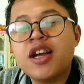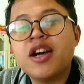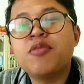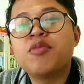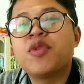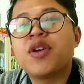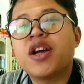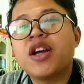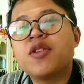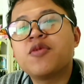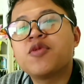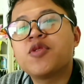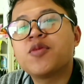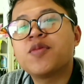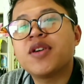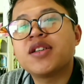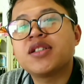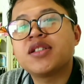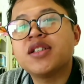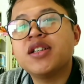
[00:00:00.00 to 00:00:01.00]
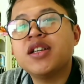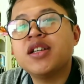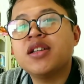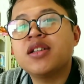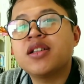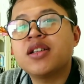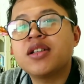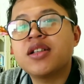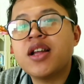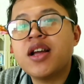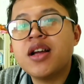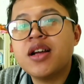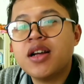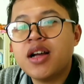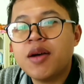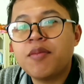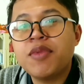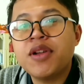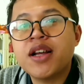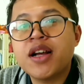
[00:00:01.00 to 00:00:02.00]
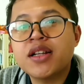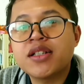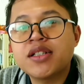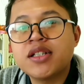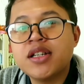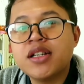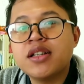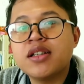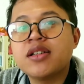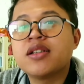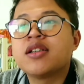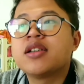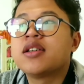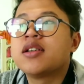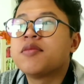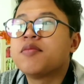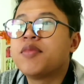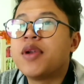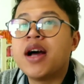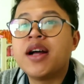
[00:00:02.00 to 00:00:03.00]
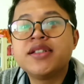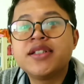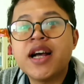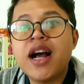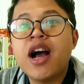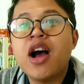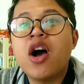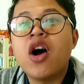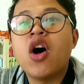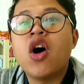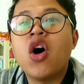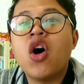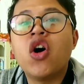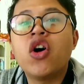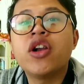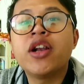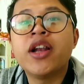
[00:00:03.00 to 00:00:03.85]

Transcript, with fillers: Saya memberikan informasi tentang aplikasi belanja